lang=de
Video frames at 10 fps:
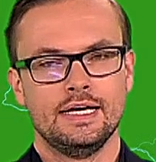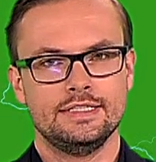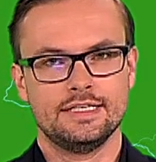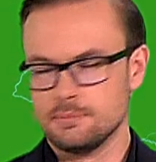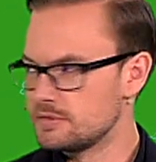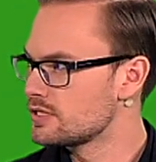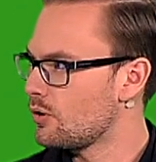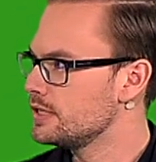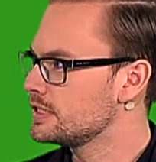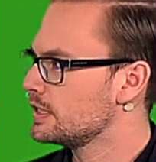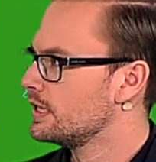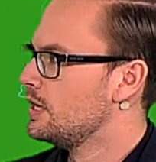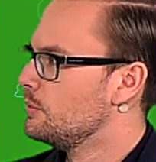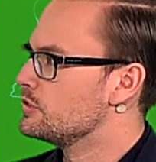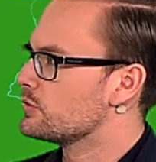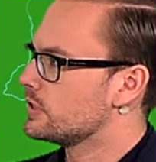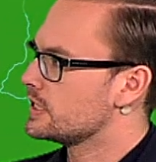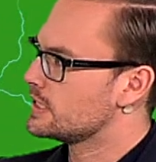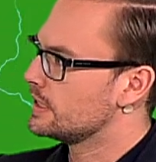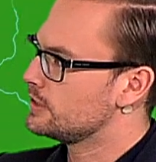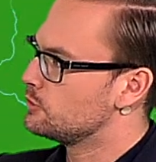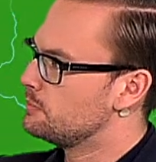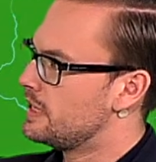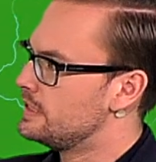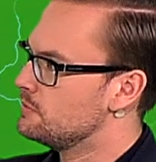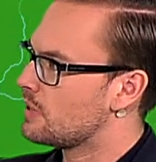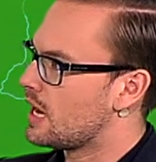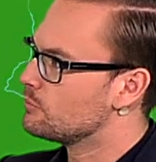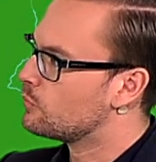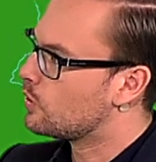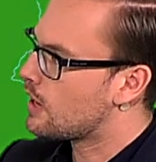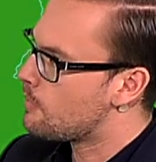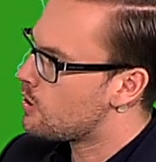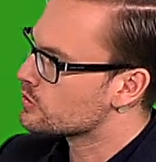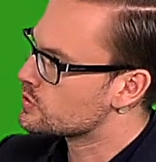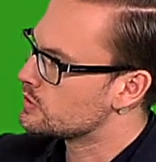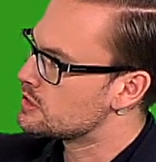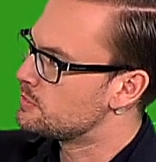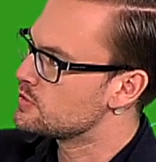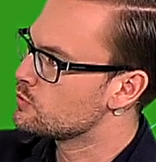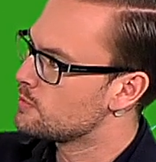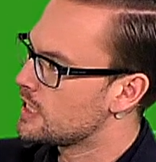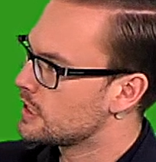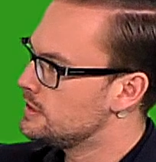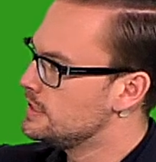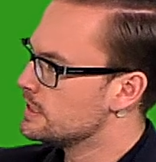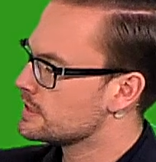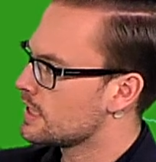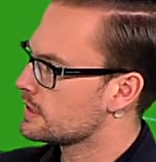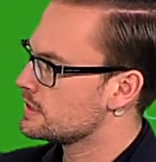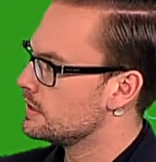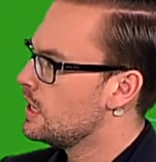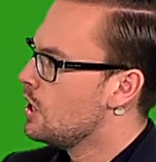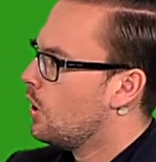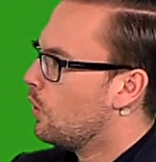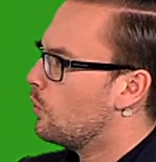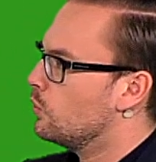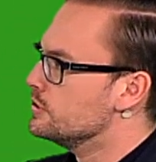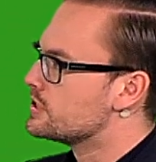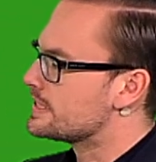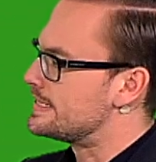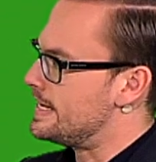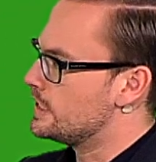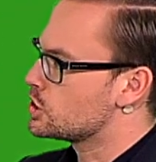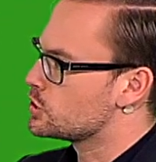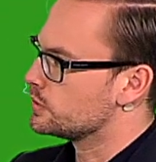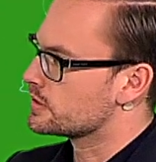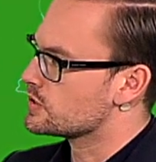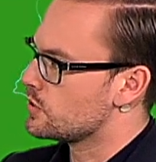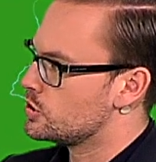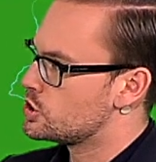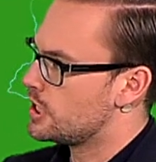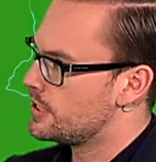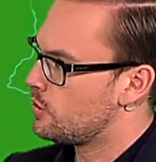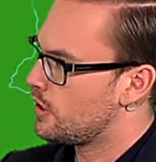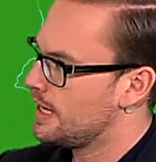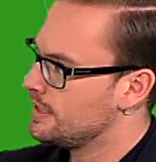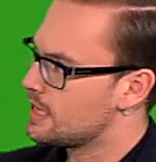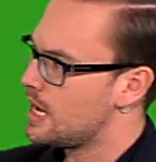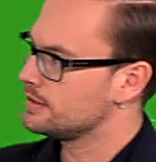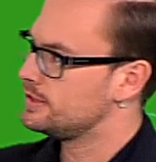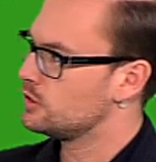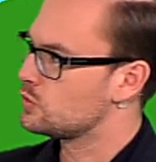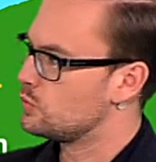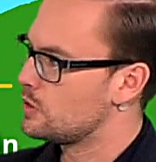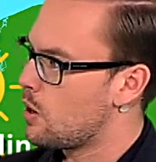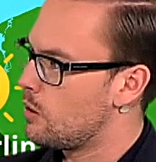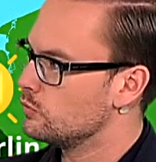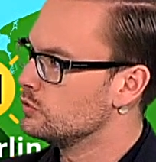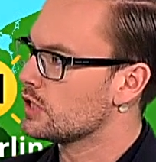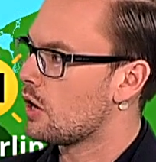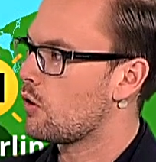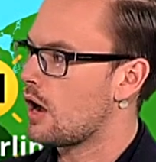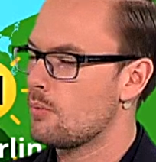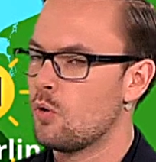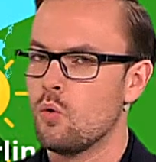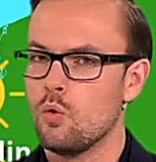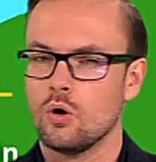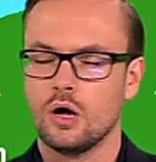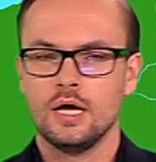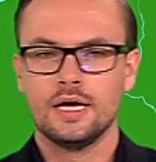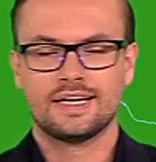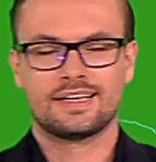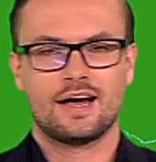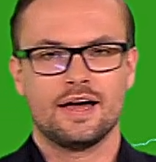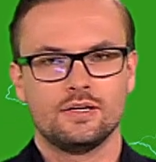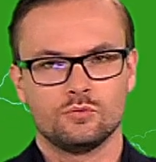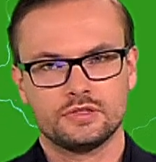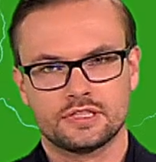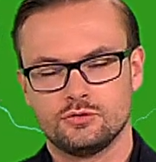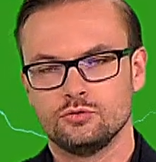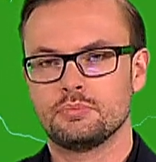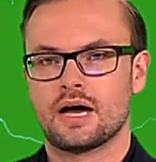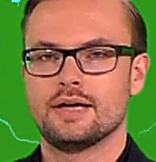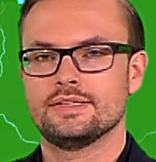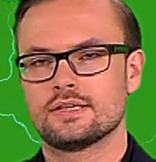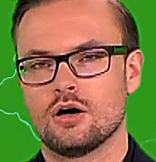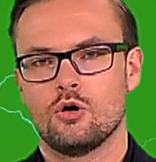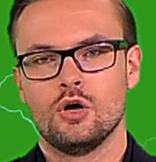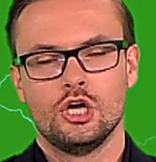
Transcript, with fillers: Die gibt es heute besonders in Richtung Berlin-Brandenburg, aber auch sonst bis rüber nach Niedersachsen. Rund zehn Stunden Sonnenschein noch entlang der Donau und auch am Hochrhein und Richtung Breisgau.